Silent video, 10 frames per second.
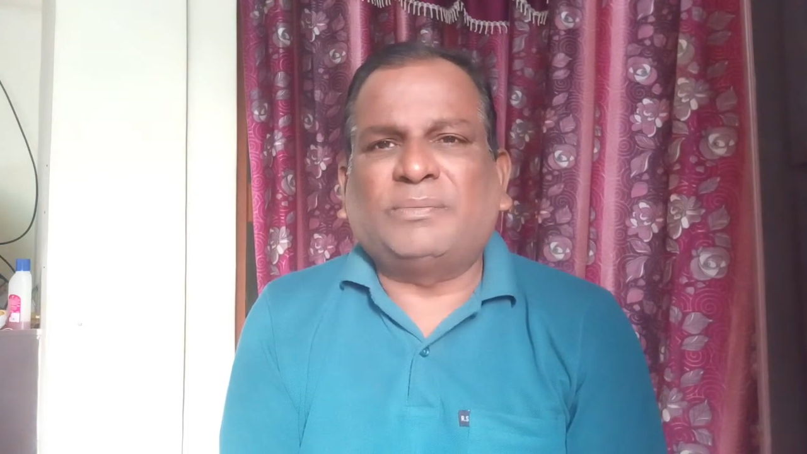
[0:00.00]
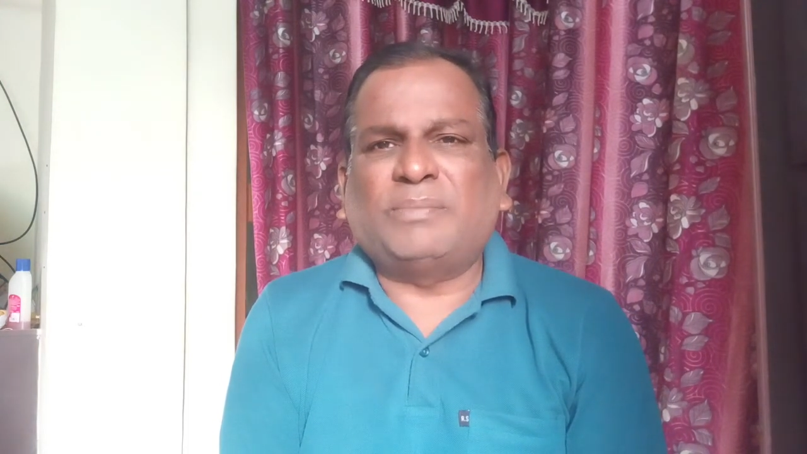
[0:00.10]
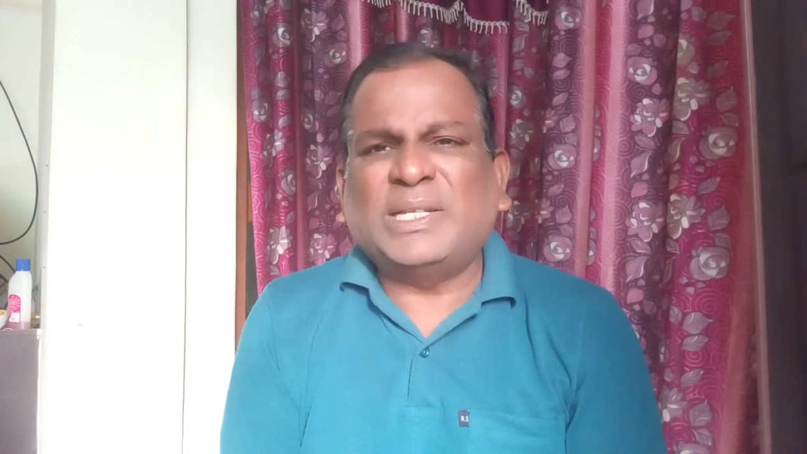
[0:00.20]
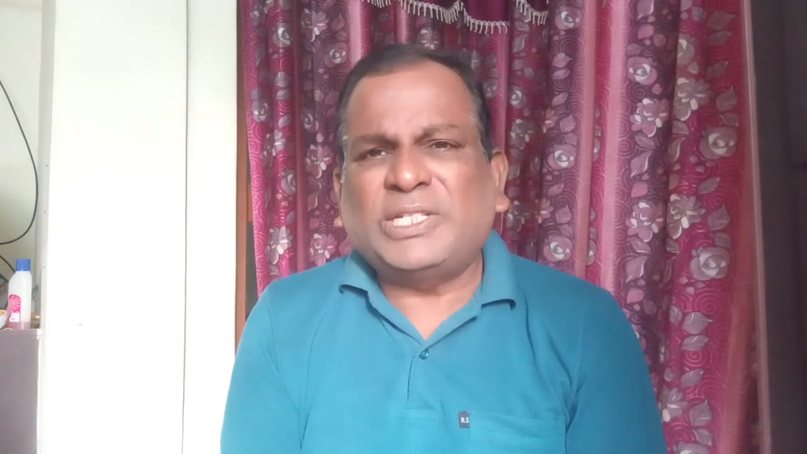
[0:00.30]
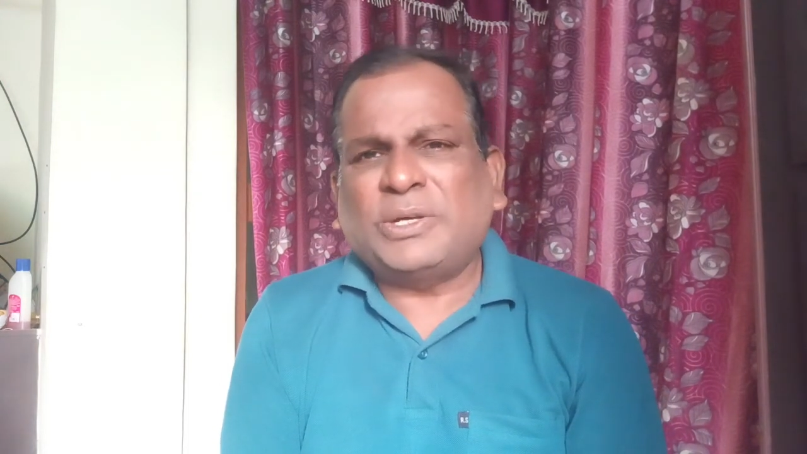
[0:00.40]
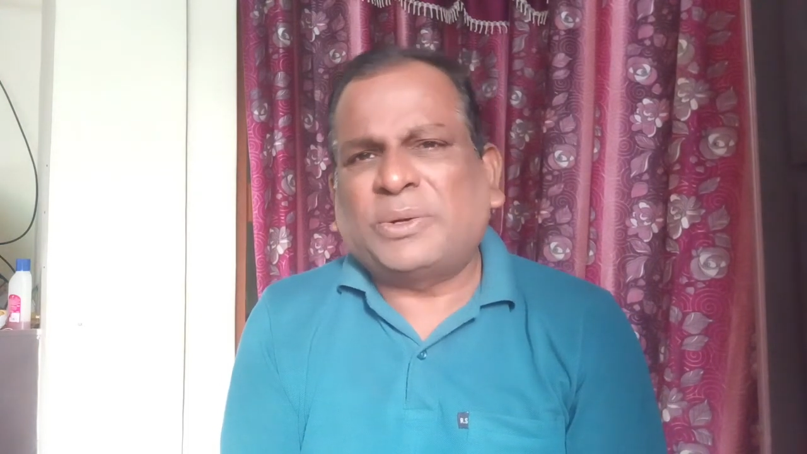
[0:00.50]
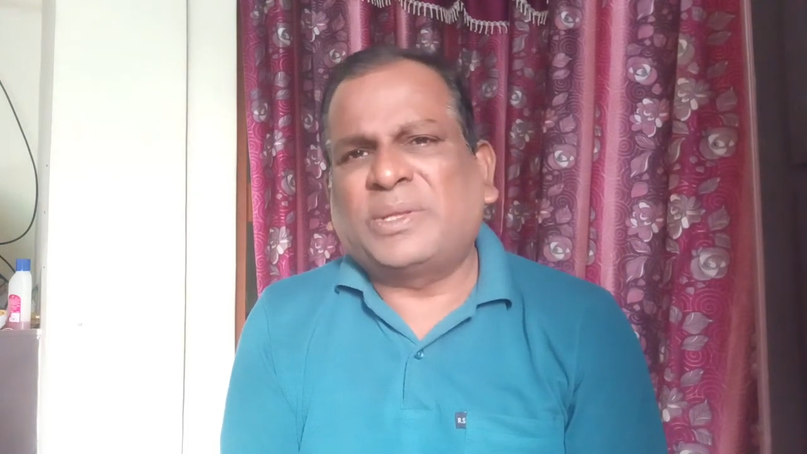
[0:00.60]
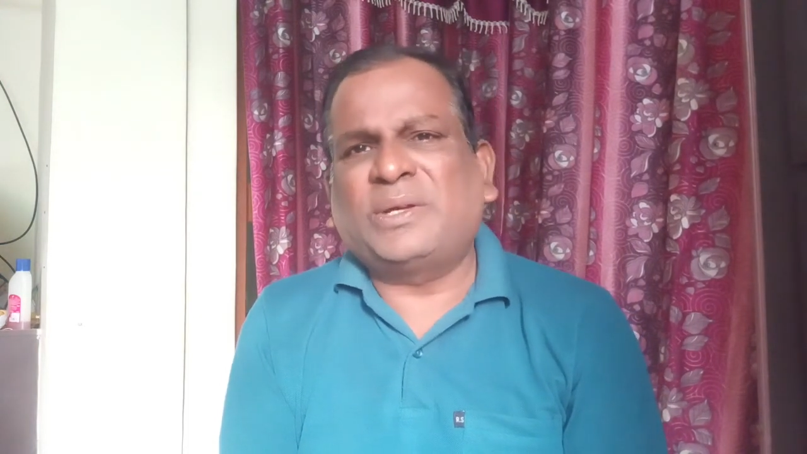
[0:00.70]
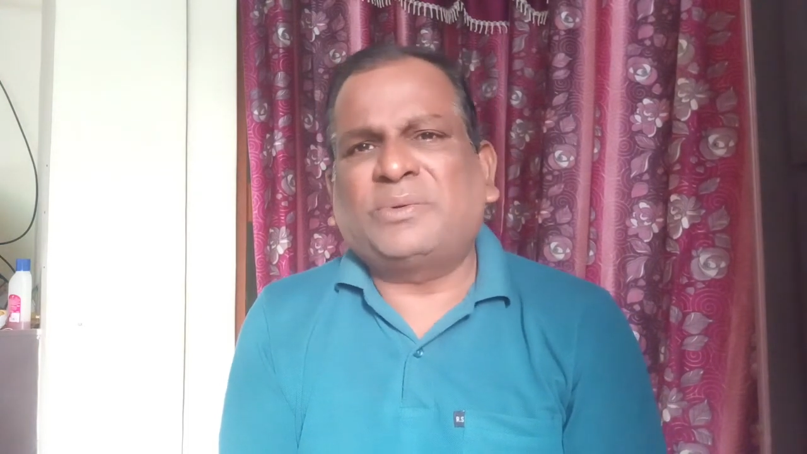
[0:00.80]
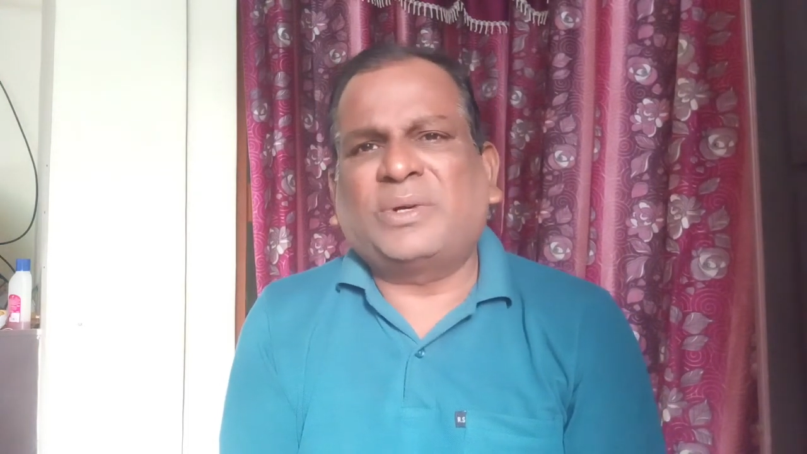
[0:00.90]
మంచి
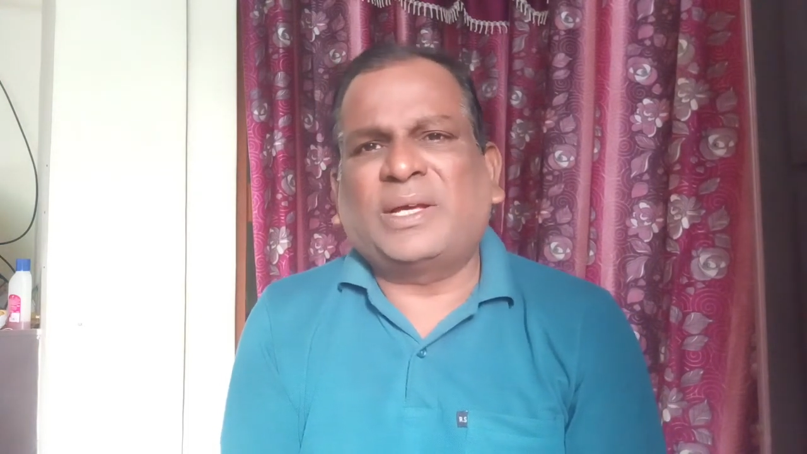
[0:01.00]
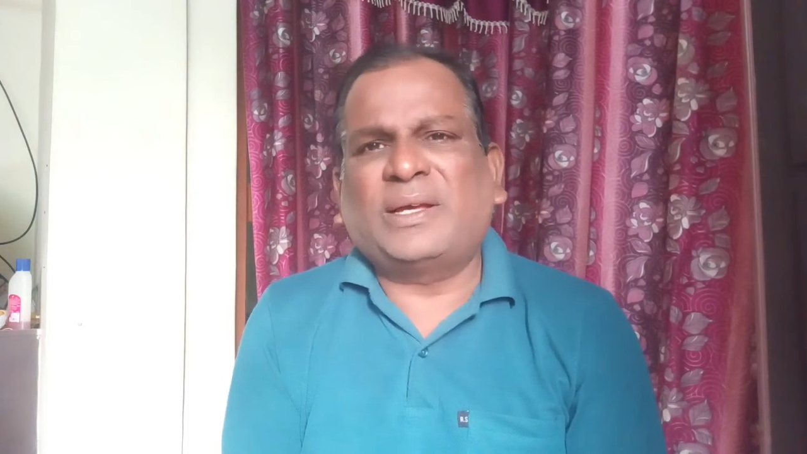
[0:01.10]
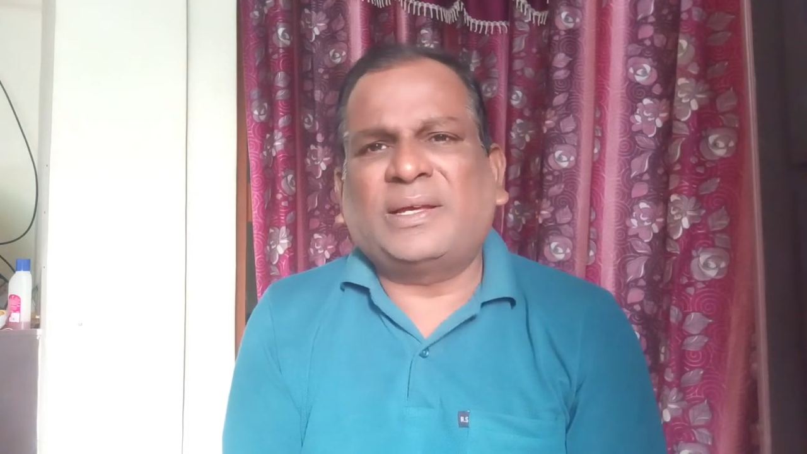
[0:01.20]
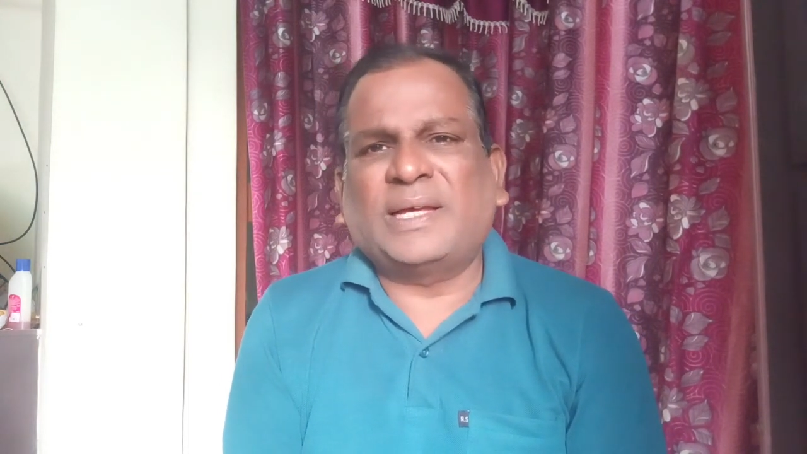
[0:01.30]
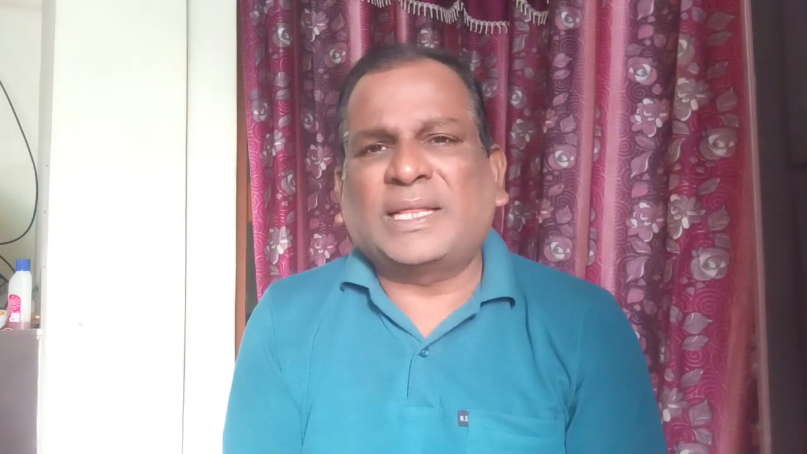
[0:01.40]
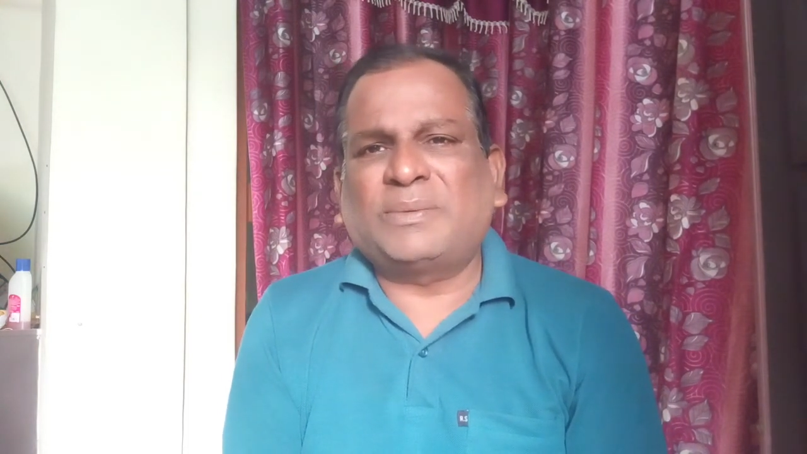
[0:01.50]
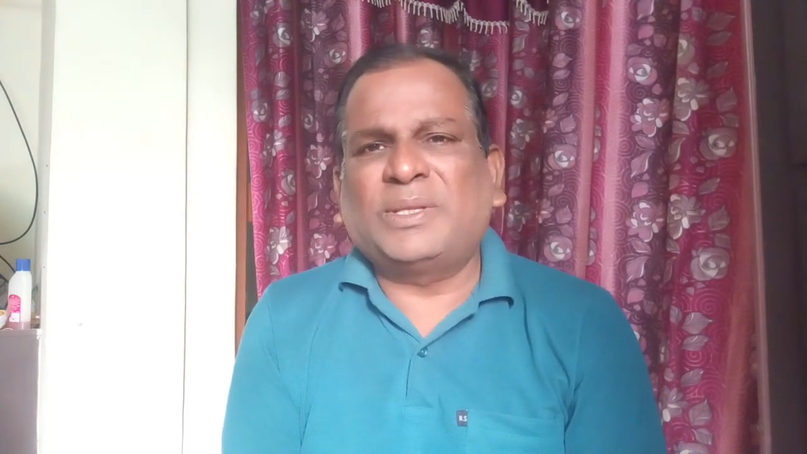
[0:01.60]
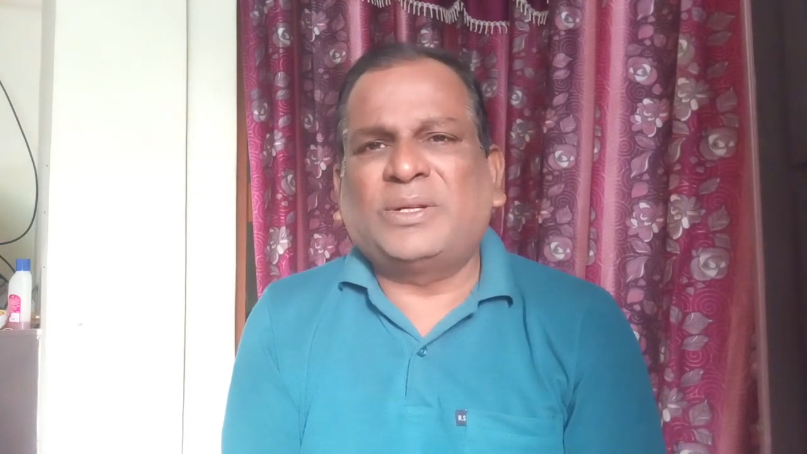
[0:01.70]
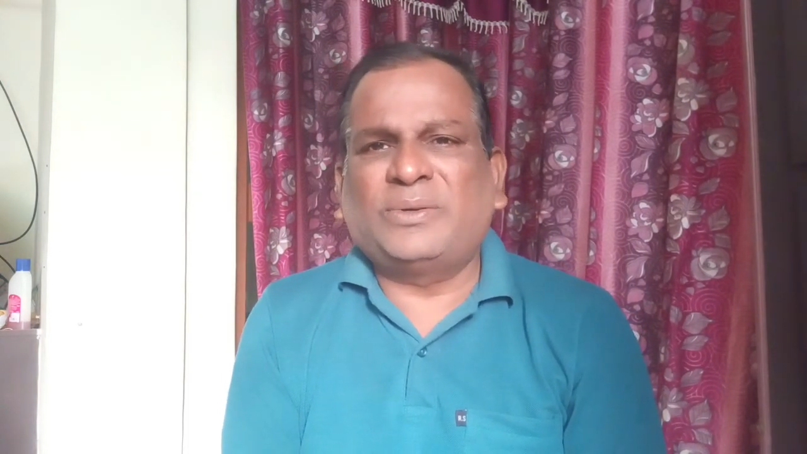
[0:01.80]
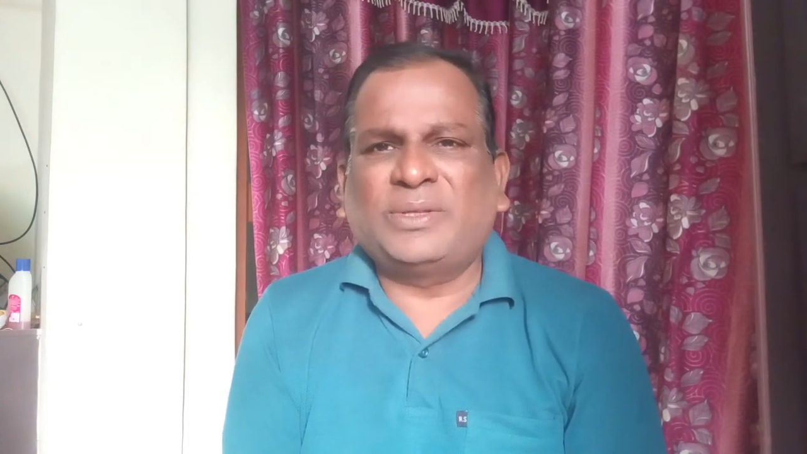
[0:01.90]
హృదయం కూడా
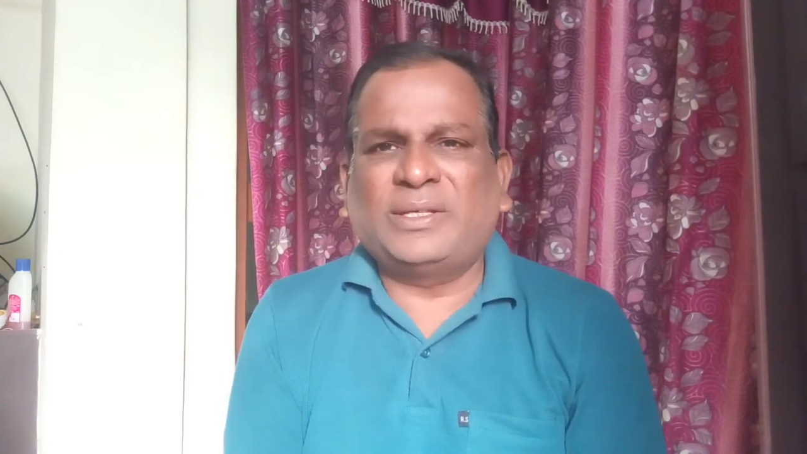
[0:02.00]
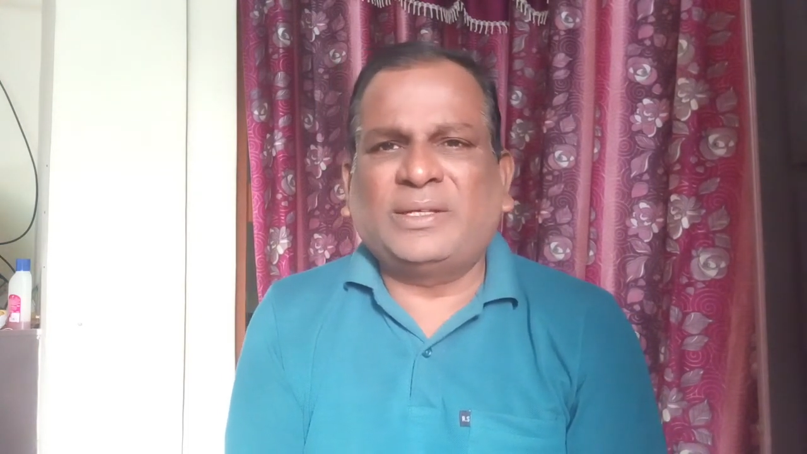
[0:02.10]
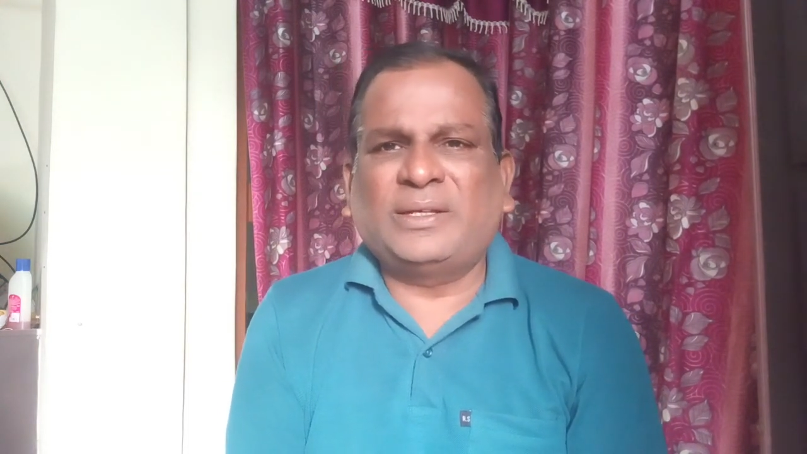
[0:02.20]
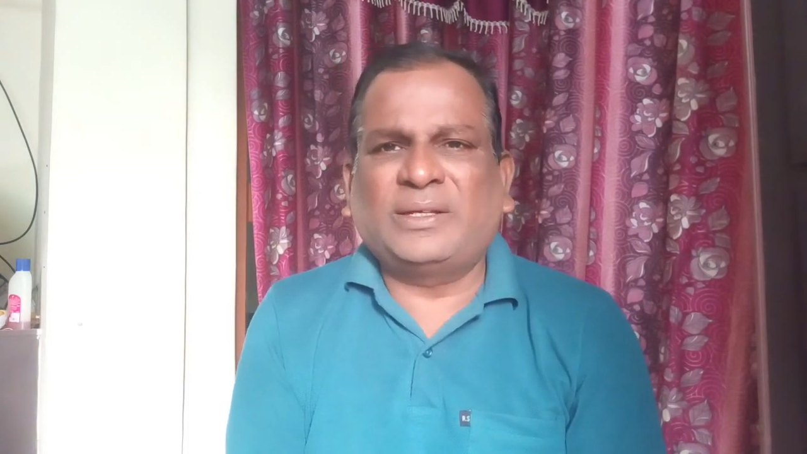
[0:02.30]
ఎంతమందిలో ఉంది